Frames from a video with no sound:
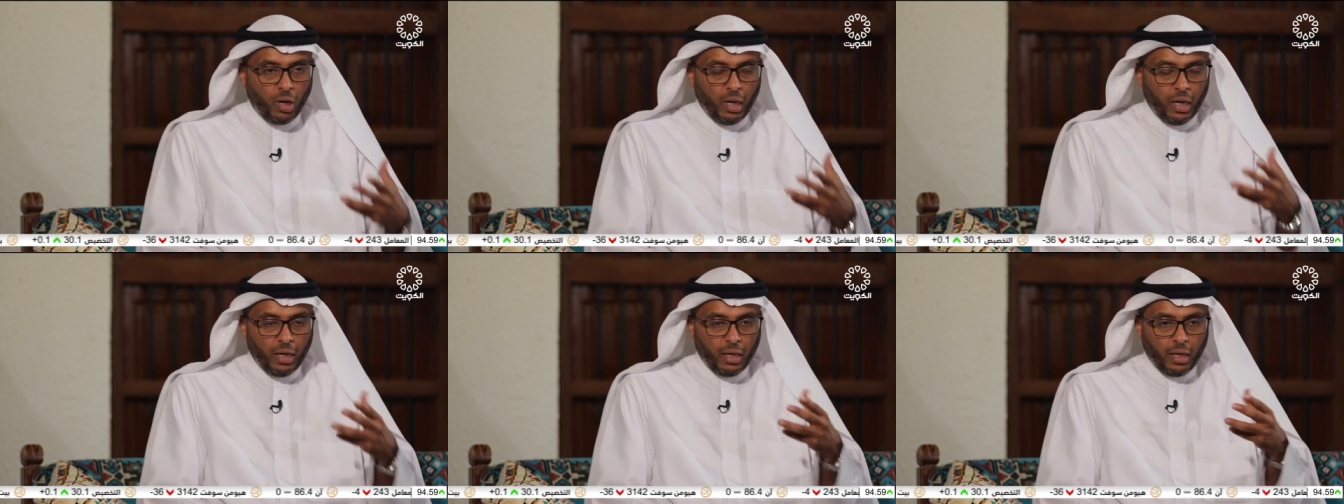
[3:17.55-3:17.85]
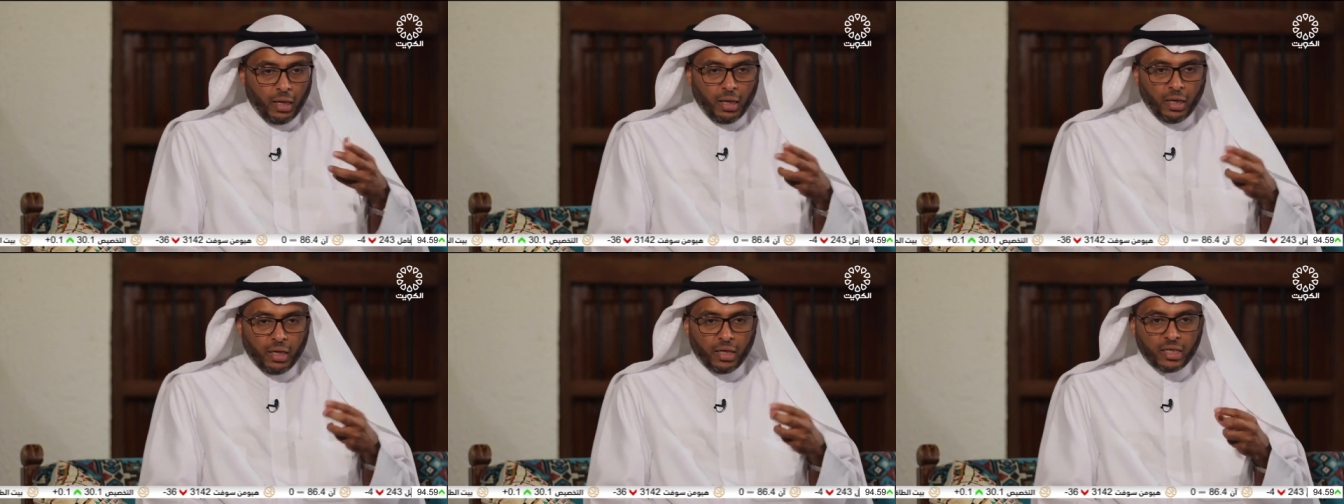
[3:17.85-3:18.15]

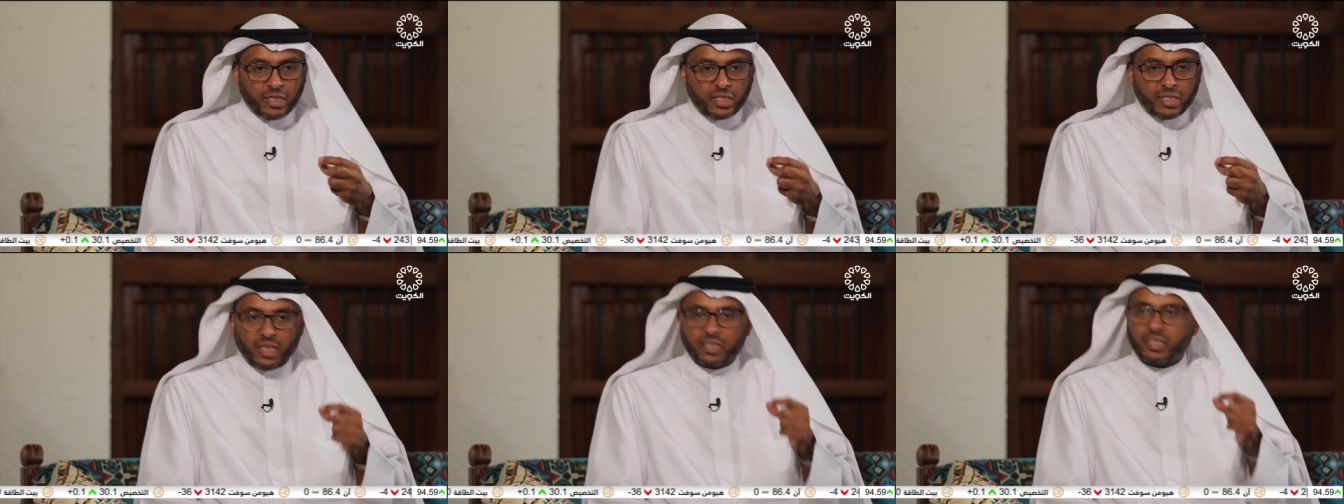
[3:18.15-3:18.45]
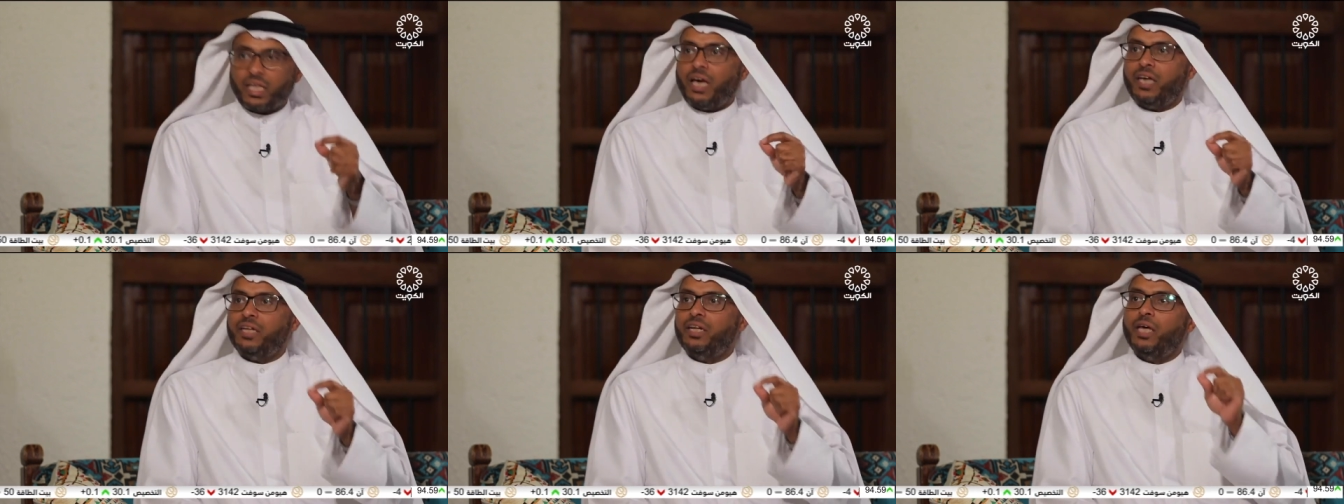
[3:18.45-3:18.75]
آه،
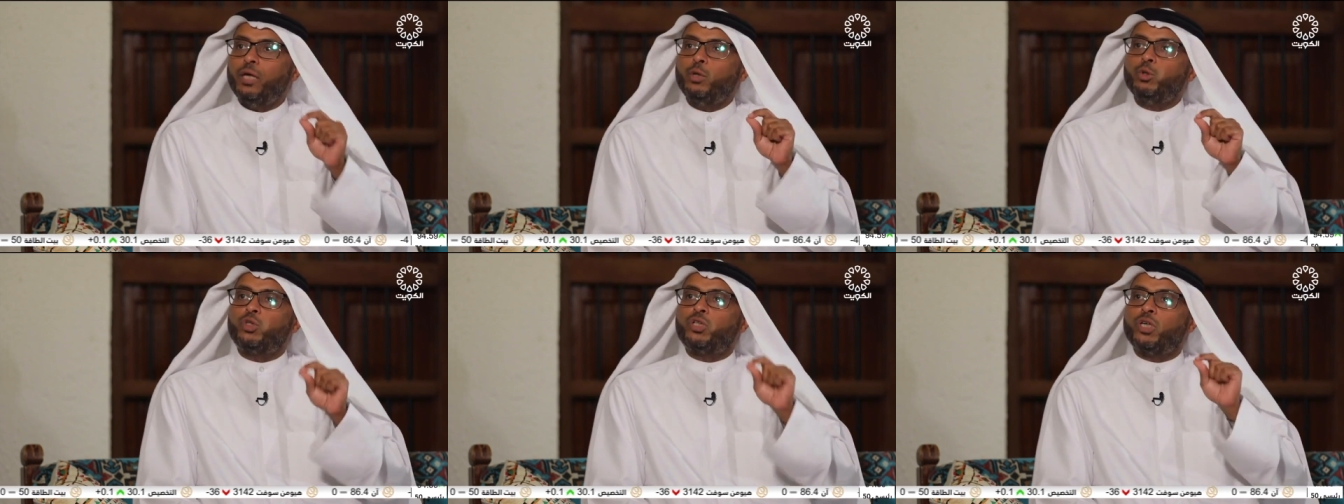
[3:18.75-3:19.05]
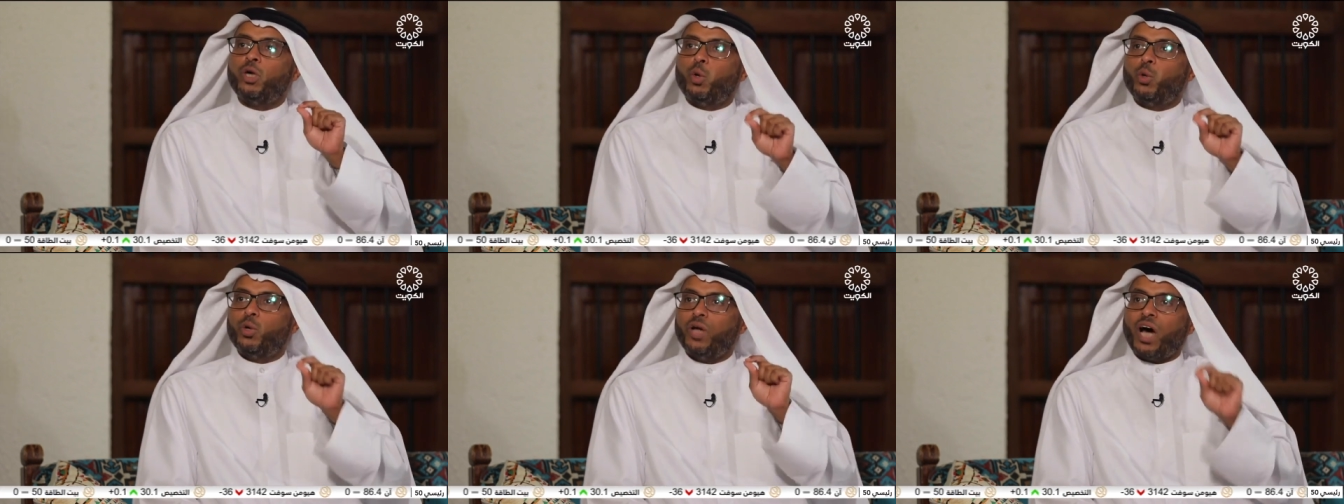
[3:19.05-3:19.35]
استطاع أن
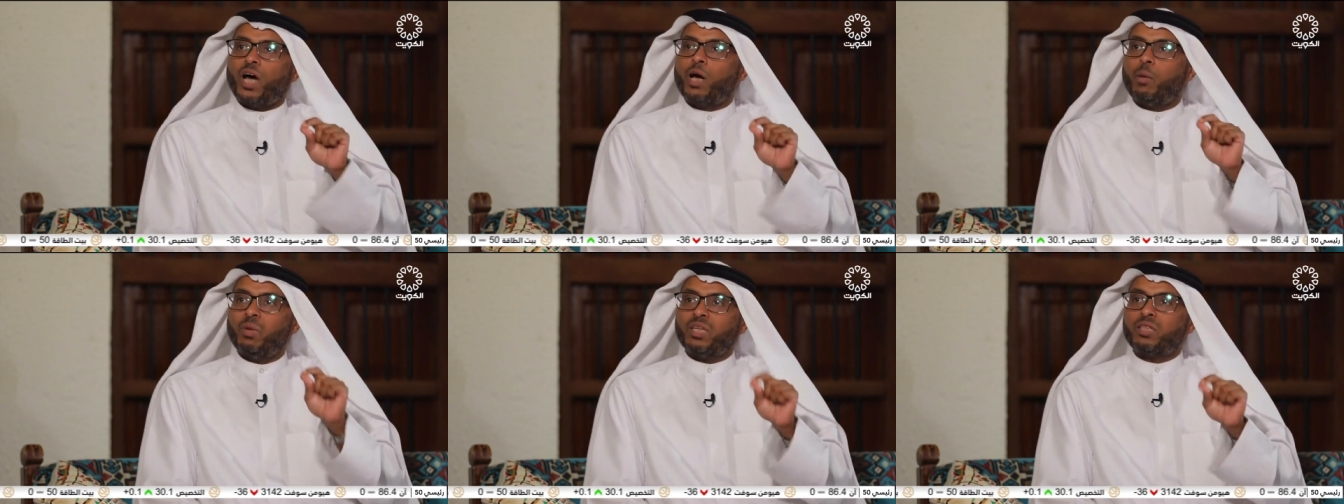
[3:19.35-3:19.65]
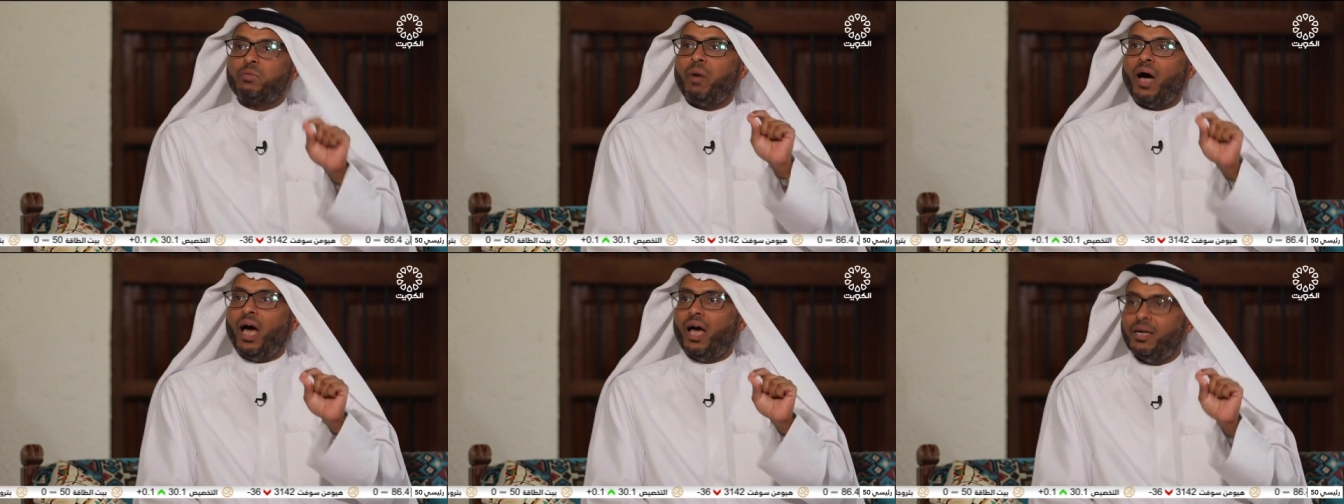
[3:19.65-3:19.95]
ينشئ هناك
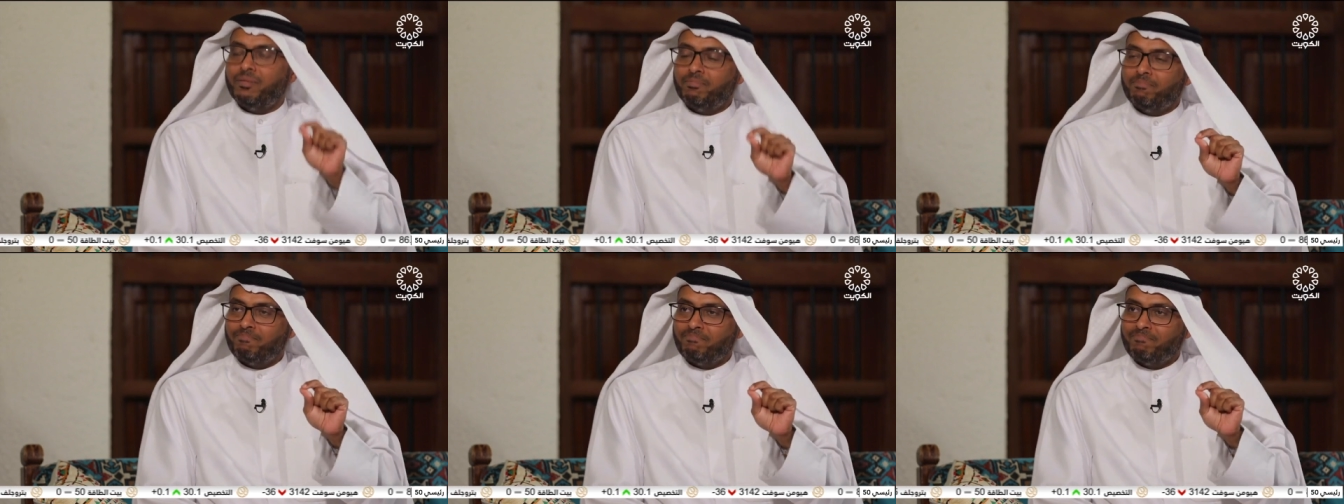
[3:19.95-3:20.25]
مطبعة